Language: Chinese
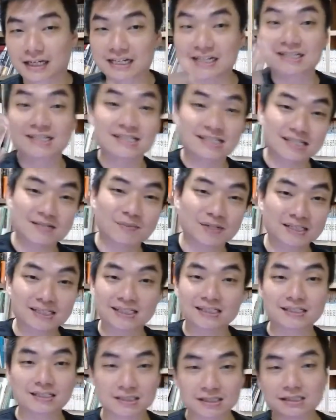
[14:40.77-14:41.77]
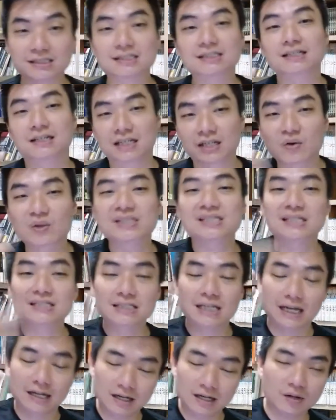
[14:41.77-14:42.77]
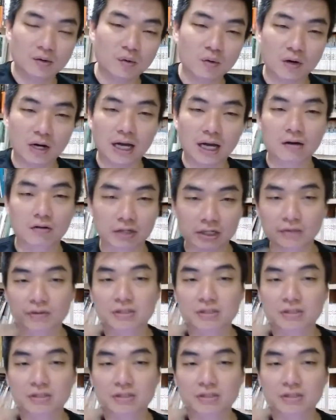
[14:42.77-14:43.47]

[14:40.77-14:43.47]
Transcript: 你是西蒙西支持者，你会幸灾乐祸了哈，